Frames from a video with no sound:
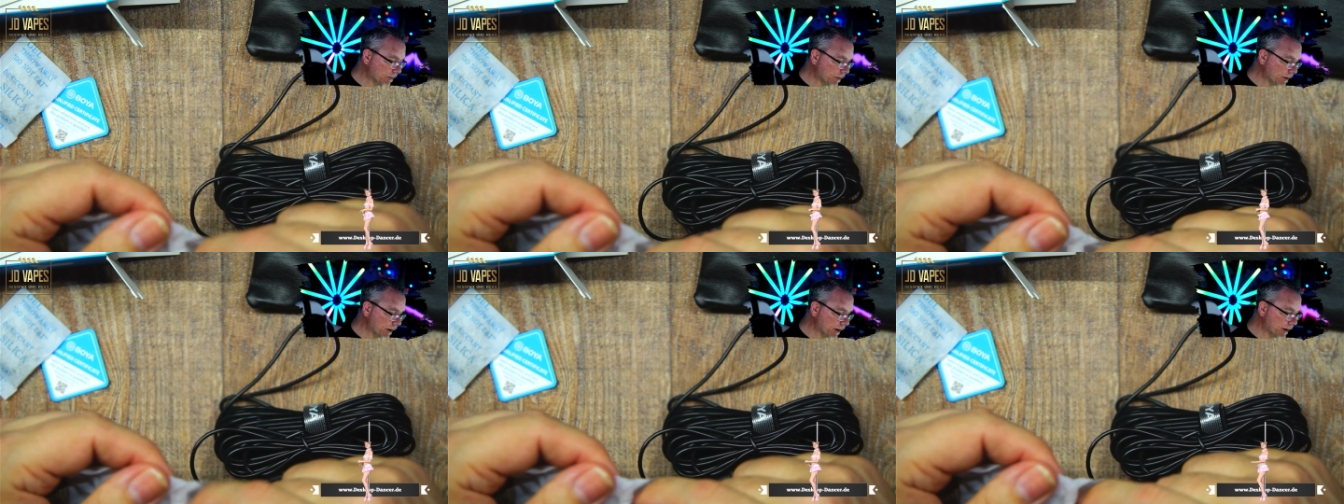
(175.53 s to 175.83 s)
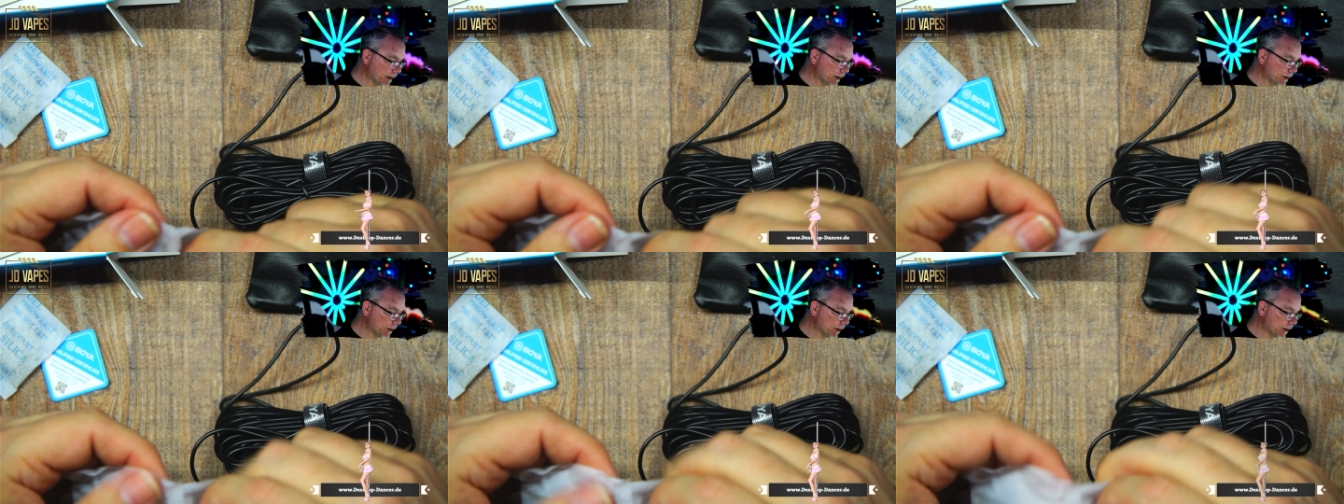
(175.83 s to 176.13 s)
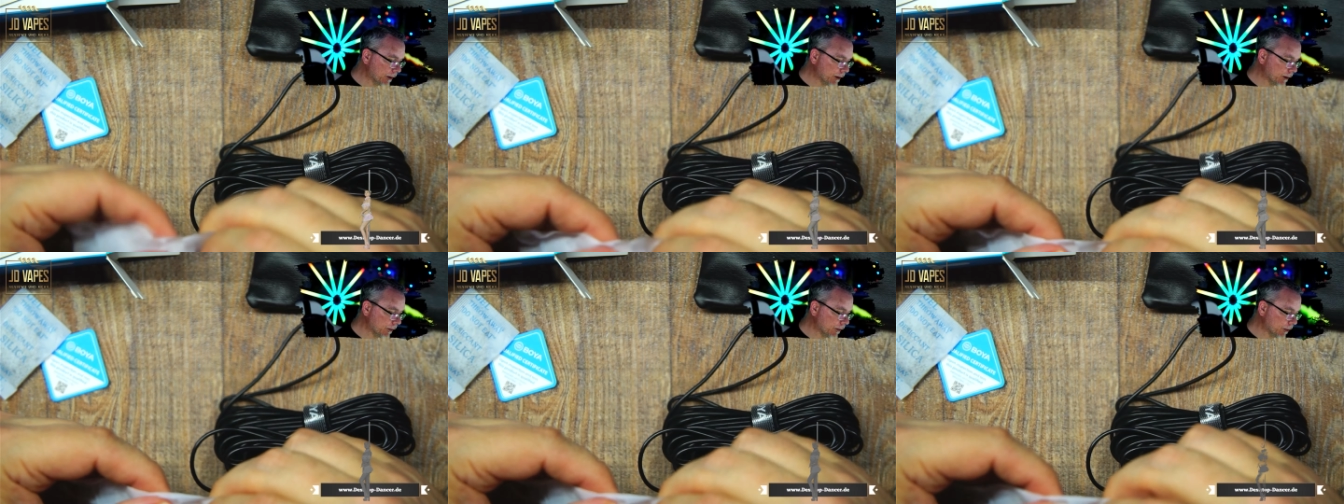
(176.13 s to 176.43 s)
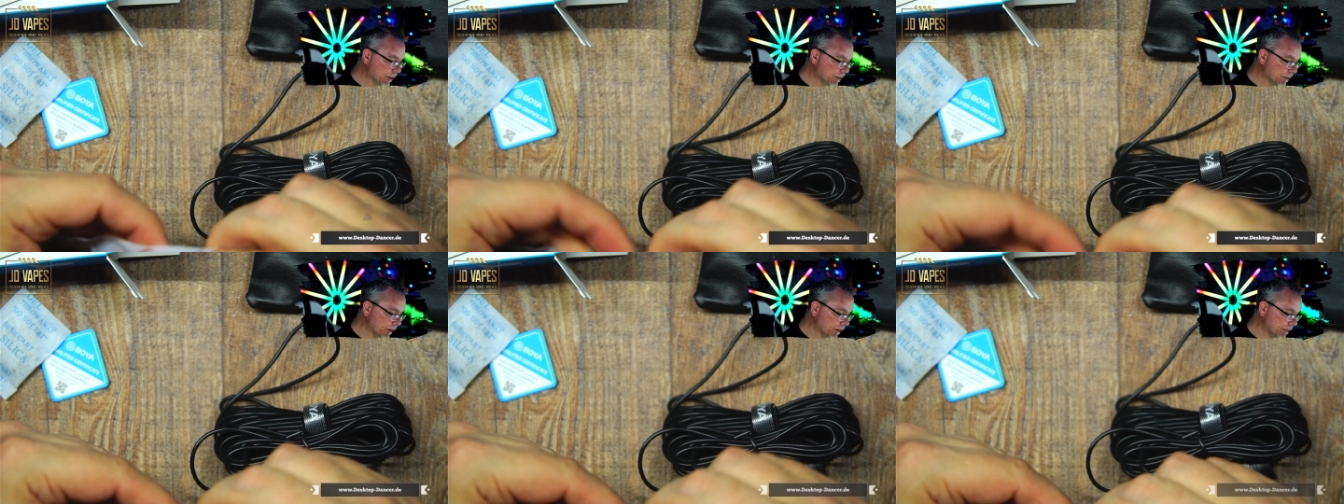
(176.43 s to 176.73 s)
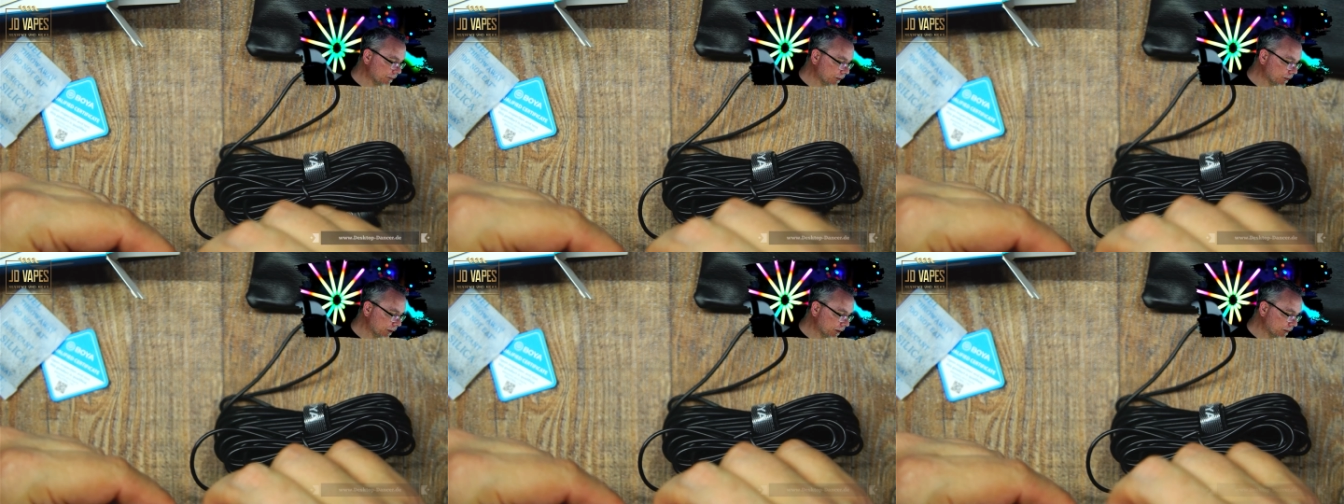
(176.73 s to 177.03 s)
Ich möchte mir
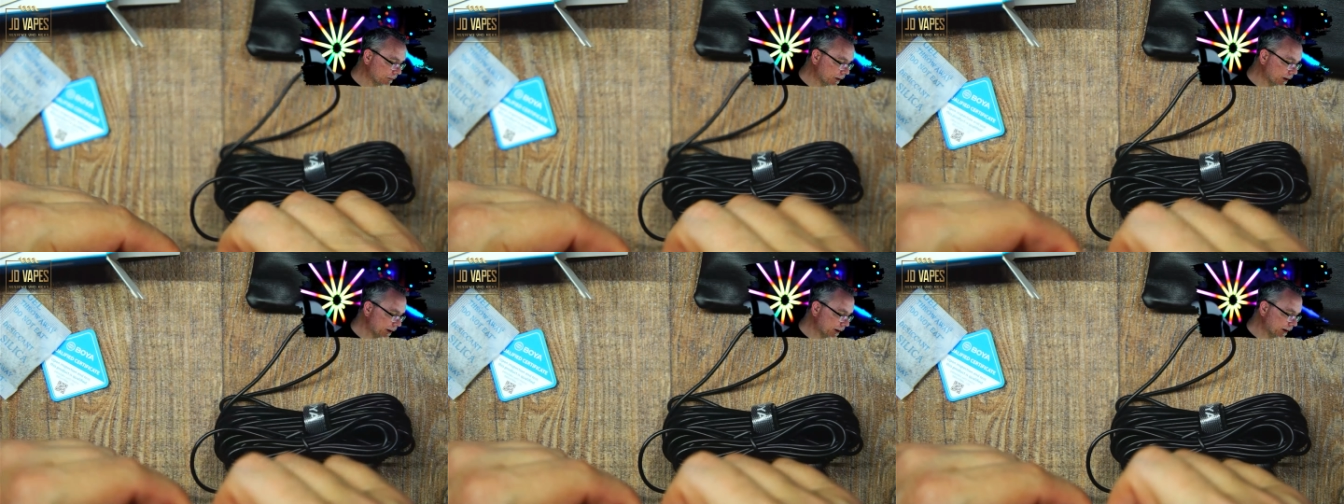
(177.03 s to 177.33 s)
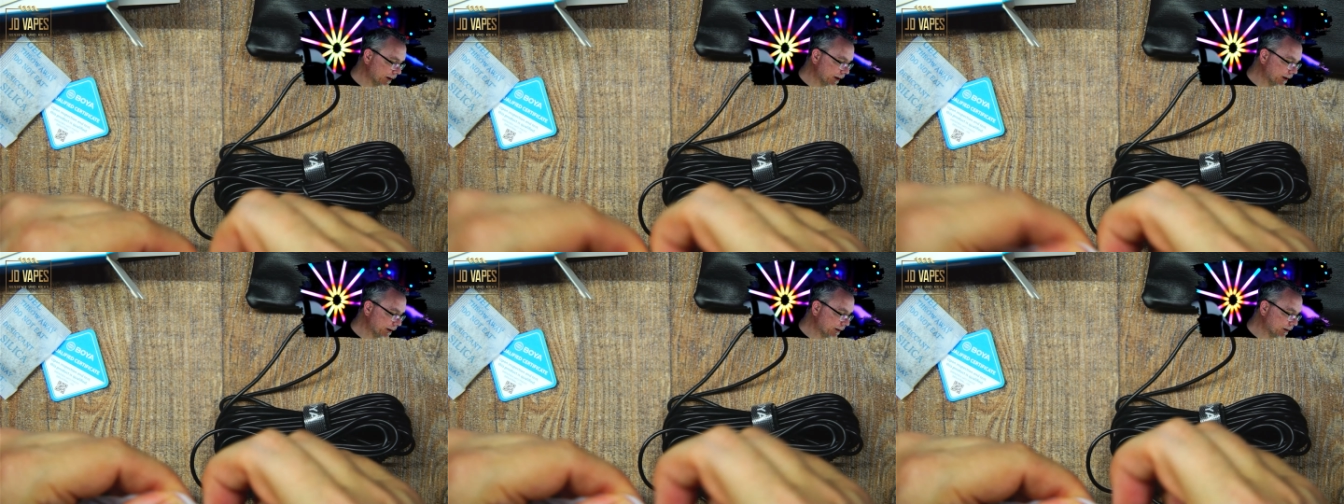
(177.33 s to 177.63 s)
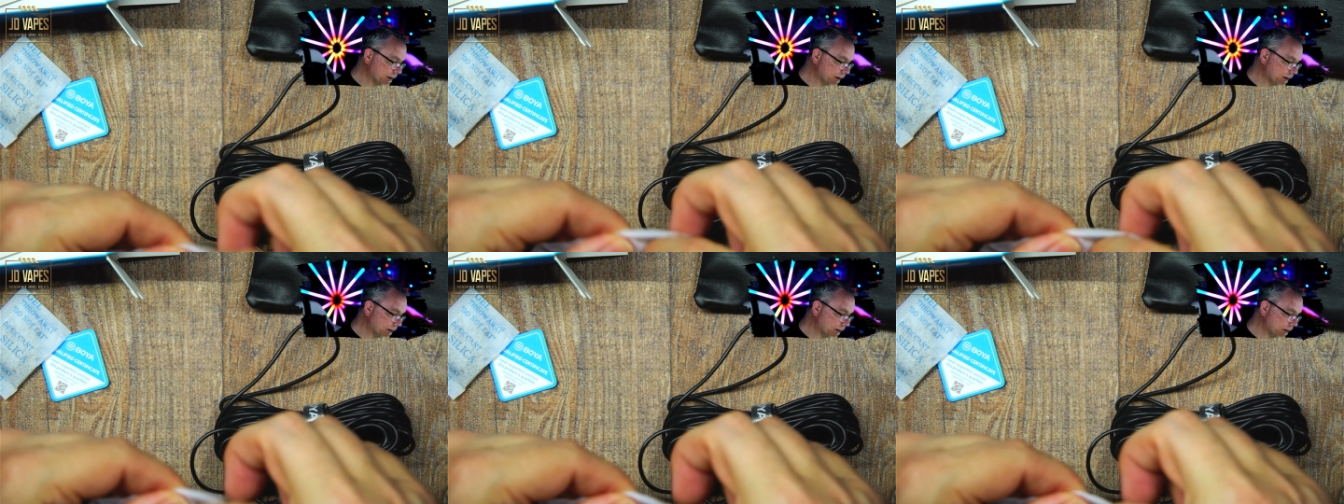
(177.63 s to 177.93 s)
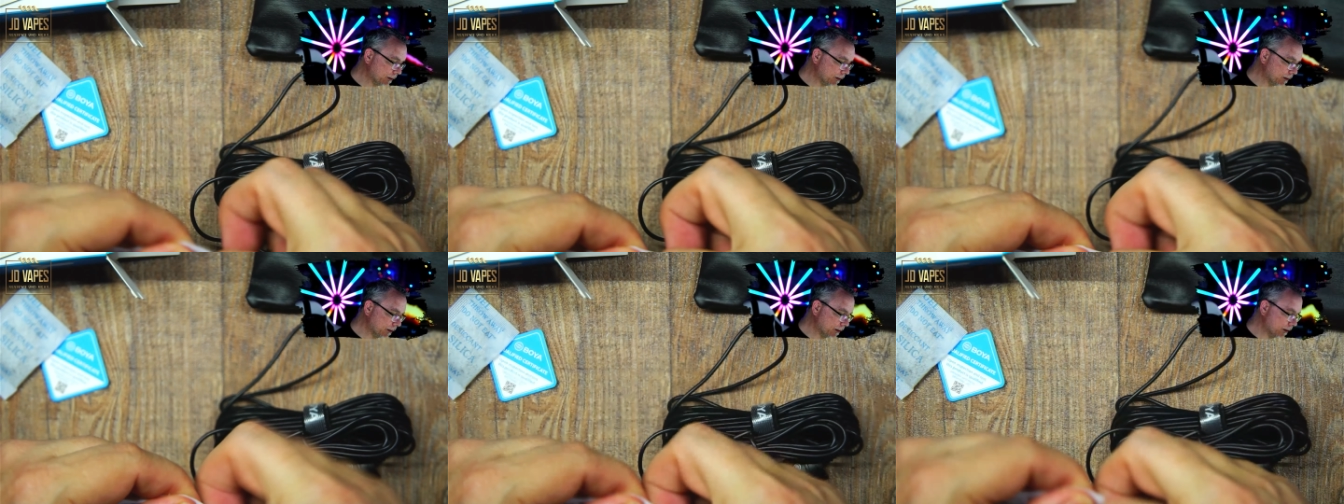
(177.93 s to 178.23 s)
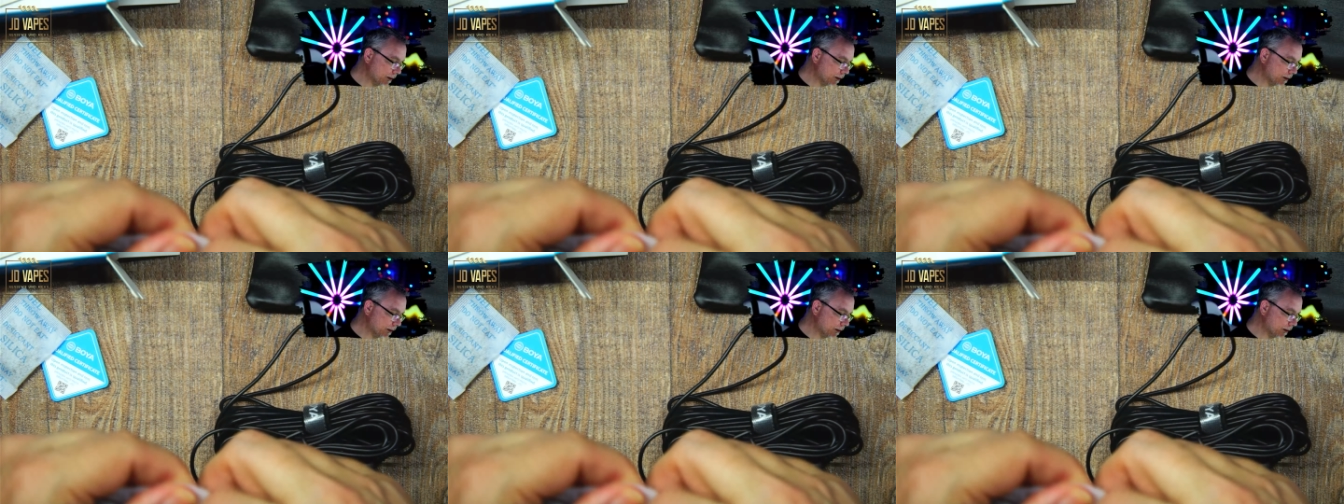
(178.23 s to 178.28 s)
letztendlich erstmal von der Qualität